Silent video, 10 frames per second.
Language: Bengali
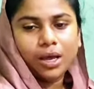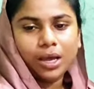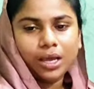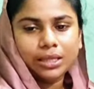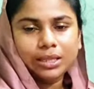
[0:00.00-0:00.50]

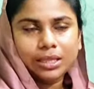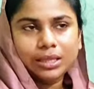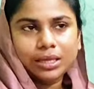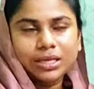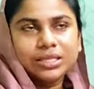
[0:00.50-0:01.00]
এই
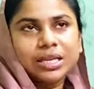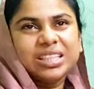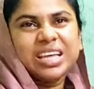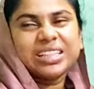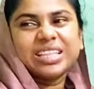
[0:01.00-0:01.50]
কি জানি
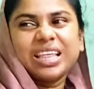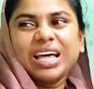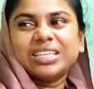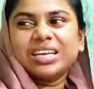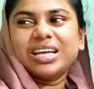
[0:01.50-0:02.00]
দেখতে
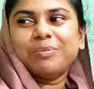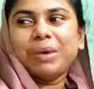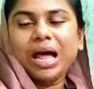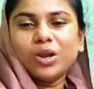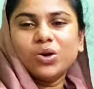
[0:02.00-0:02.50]
দেখা যায় না
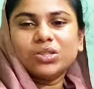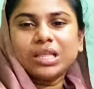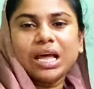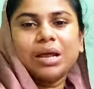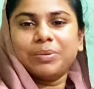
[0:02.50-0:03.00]
ভালো
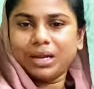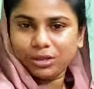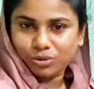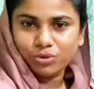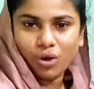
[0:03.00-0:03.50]
তার আবার
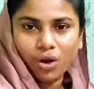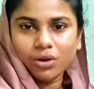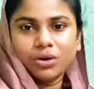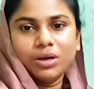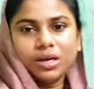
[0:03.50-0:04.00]
এত ঢং
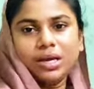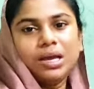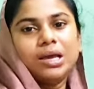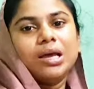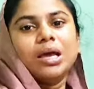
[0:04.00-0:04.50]

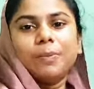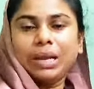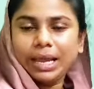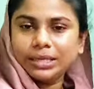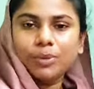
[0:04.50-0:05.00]
হ্যাঁ
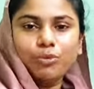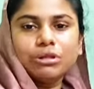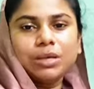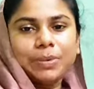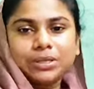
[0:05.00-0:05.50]
মানে এটা
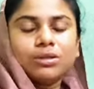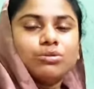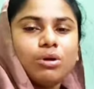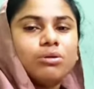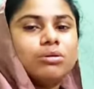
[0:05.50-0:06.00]
বলতে পারতেন
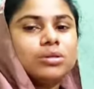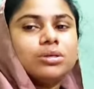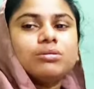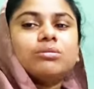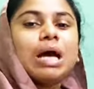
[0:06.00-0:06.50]
তখন
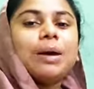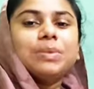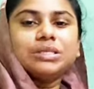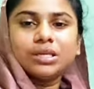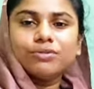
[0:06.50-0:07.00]
কিন্তু
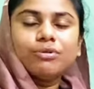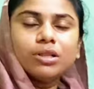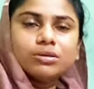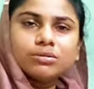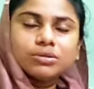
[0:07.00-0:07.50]
আমি যেন
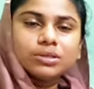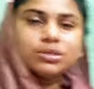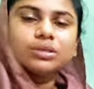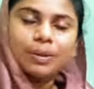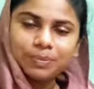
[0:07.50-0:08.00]
ফলো
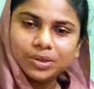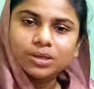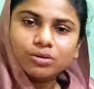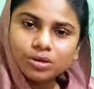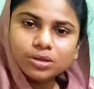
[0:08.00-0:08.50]
করতেছি
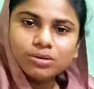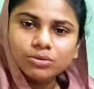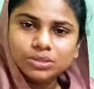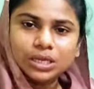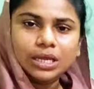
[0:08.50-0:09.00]
আপনাদের কথা
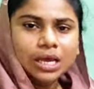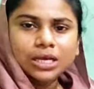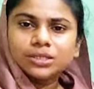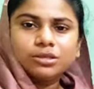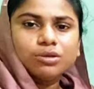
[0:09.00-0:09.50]
অনুযায়ী
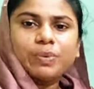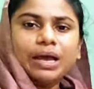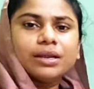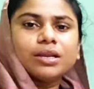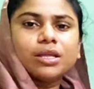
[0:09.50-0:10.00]
সে তো
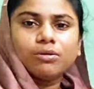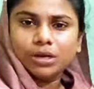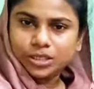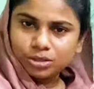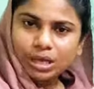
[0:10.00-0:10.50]
বাইরের কেউ
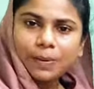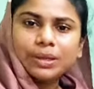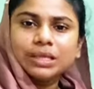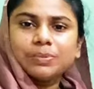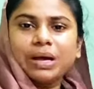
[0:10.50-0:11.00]
না সে তো
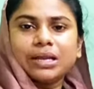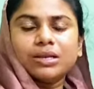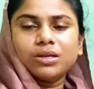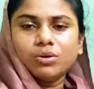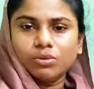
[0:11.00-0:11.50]
আমাদের
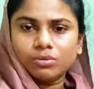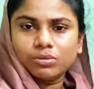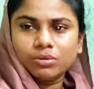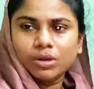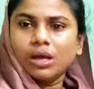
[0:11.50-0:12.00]
বাড়িরই লোক
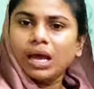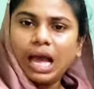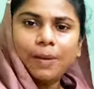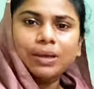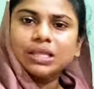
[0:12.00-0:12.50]

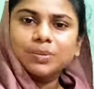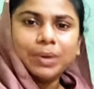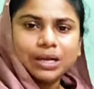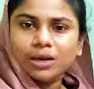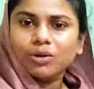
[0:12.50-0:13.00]
আমাদের
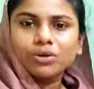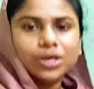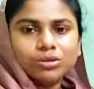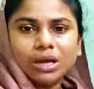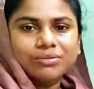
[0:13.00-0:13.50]
বাড়ির
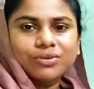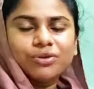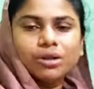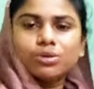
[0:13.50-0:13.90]
লোককে তো আমরা ফলো